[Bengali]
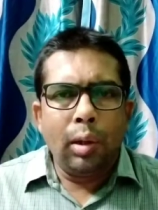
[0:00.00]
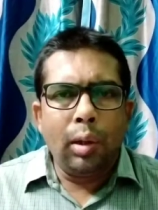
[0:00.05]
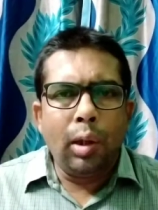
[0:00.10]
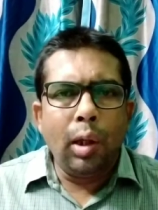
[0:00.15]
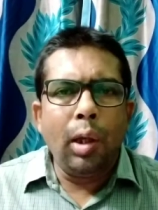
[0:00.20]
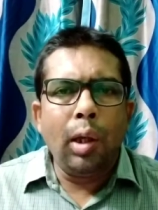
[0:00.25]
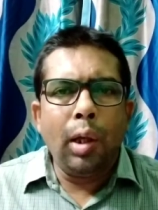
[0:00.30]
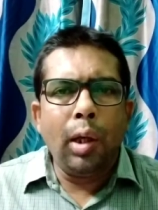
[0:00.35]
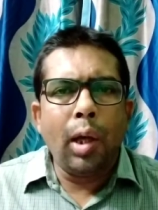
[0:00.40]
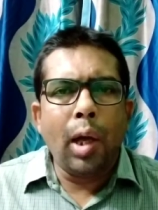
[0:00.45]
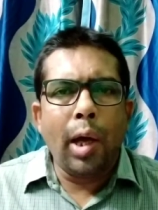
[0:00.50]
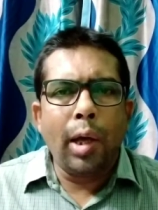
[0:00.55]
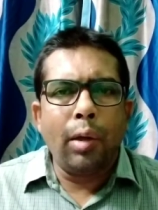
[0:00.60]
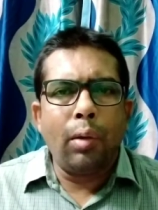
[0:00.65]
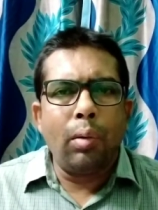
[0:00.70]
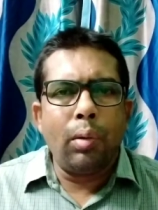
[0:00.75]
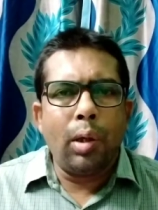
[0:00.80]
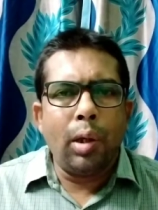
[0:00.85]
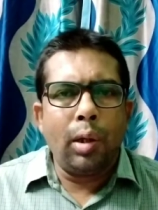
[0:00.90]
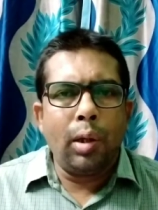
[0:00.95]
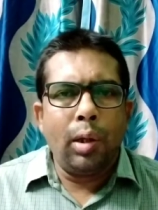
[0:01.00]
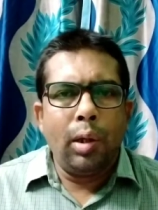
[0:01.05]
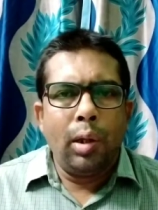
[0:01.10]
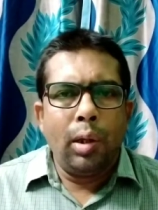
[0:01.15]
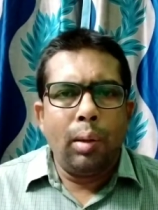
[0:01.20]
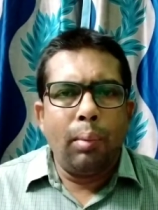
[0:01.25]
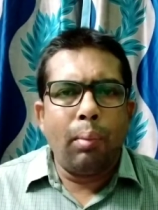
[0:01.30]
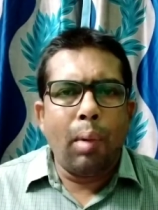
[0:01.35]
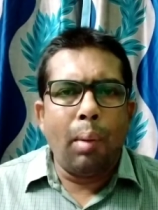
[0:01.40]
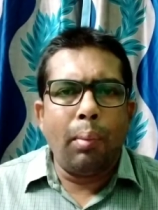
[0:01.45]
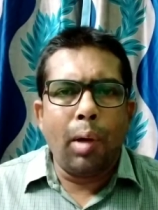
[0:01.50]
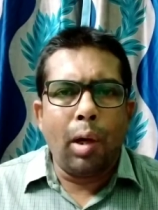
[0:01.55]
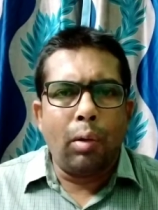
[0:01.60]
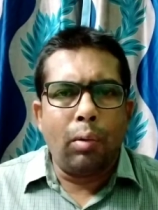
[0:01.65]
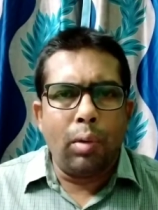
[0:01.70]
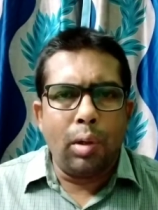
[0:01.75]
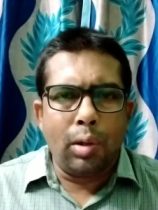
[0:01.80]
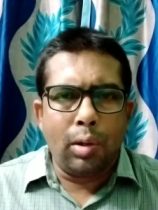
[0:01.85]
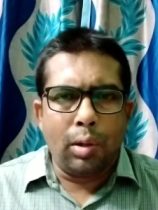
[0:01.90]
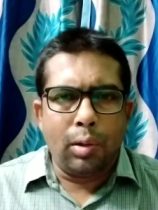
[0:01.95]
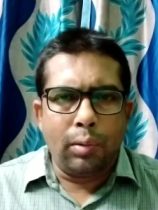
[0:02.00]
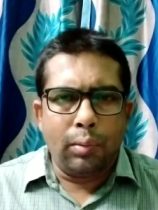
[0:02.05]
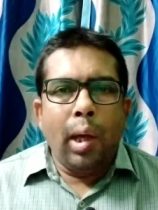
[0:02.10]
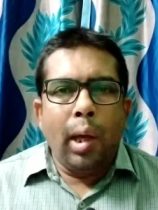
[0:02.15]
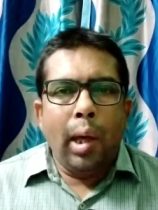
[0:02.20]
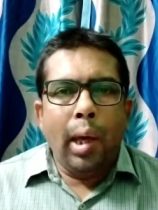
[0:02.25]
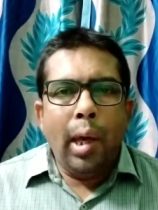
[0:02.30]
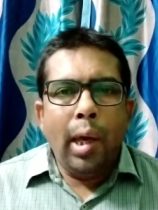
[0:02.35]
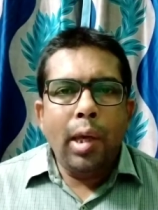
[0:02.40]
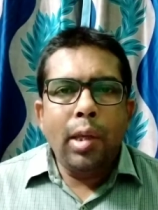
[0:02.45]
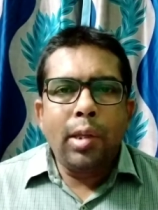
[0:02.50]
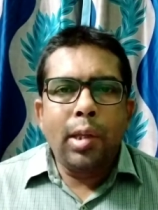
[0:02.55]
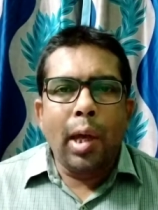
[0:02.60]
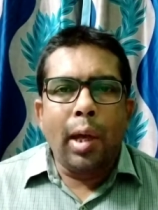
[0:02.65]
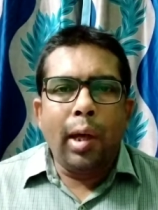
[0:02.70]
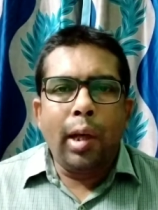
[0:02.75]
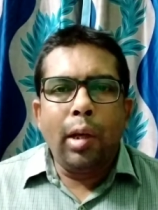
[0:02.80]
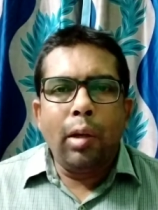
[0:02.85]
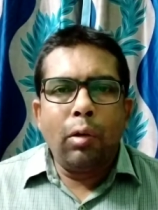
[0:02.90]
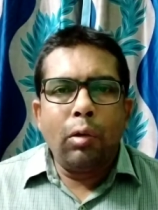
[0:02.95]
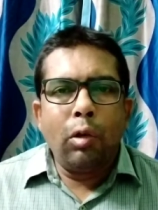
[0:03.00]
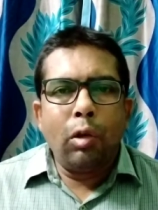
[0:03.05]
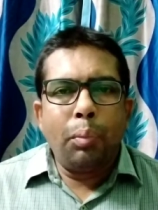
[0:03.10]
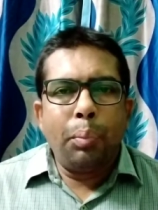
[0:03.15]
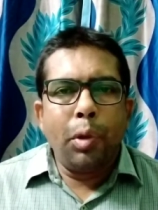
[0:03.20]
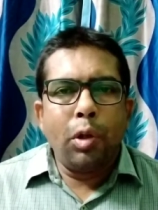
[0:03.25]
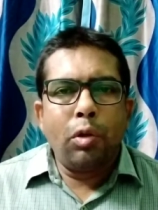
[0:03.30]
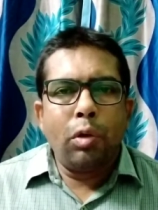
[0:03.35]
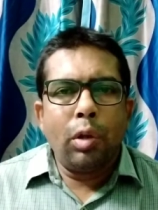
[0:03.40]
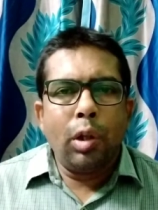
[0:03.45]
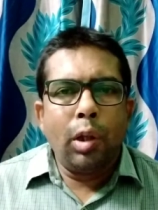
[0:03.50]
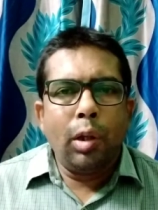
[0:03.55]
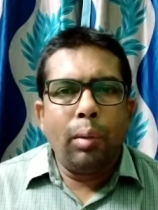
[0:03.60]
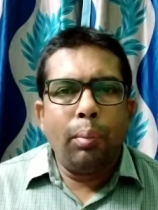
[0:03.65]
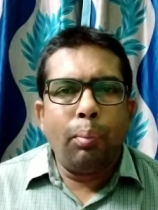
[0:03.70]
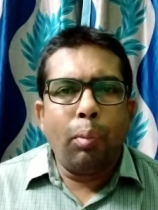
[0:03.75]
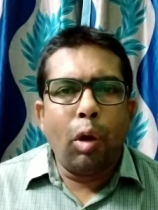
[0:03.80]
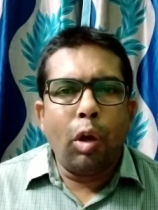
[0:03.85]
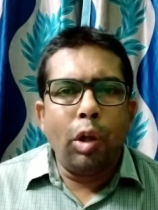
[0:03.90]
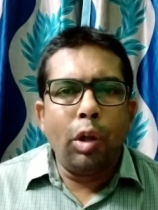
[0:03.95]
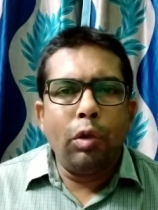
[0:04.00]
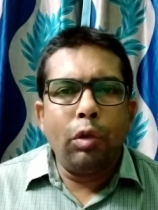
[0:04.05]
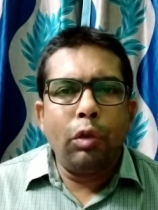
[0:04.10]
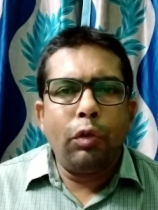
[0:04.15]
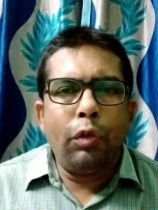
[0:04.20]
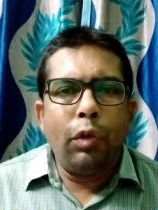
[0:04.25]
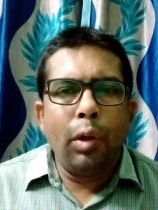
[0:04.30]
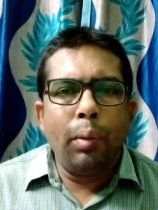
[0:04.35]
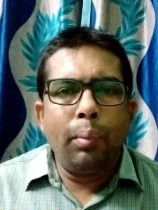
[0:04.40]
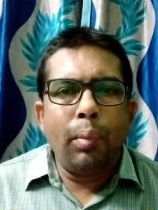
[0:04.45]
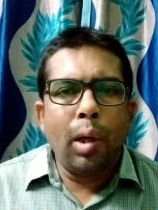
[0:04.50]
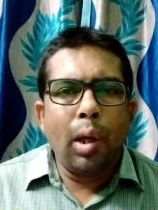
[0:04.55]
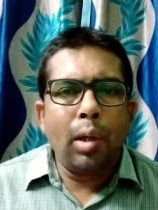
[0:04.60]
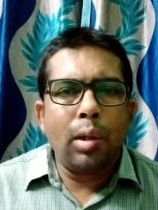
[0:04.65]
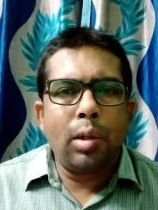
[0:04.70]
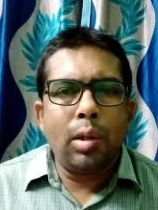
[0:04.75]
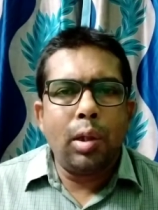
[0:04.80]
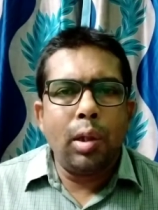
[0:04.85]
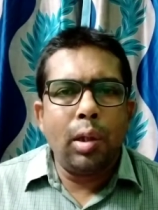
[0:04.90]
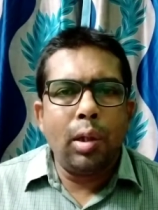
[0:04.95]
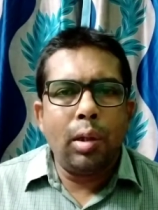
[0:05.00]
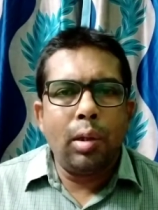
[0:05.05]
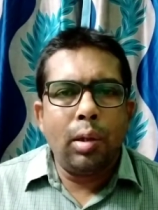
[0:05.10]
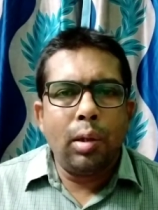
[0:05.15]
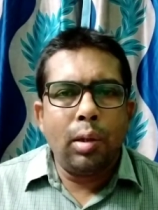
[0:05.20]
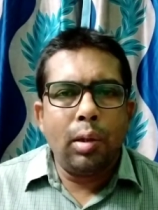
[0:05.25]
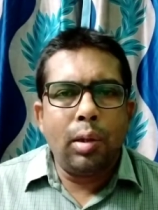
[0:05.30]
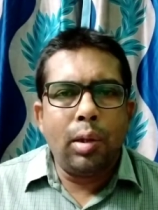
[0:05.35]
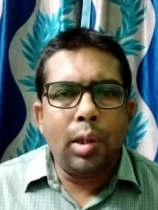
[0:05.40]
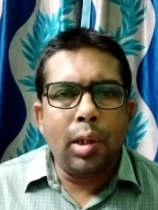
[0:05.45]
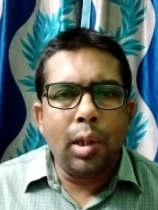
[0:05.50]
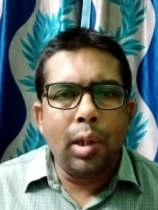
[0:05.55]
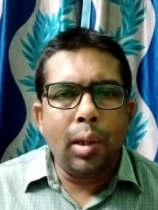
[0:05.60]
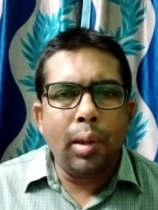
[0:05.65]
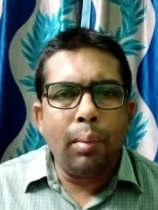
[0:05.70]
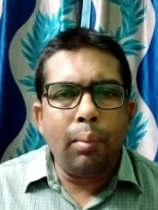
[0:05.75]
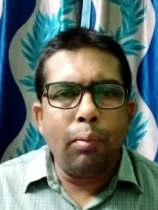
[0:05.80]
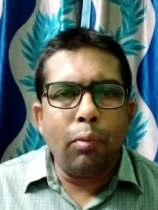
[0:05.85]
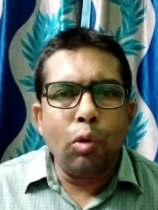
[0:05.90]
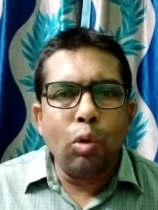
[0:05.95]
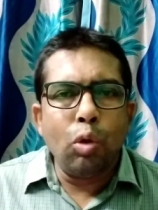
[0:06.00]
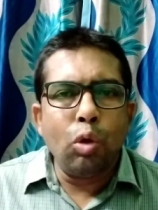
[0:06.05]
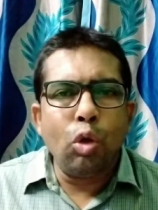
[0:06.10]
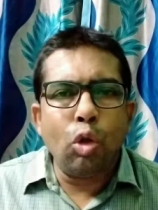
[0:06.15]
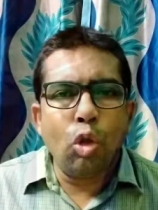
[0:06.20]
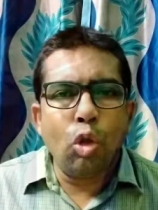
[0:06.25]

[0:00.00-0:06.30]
দিল্লি হাইকোর্টে মামলা করেছে এই চ্যানেলগুলোর পিছনে বলিউড ফিল্ম ইন্ডাস্ট্রির যে মূল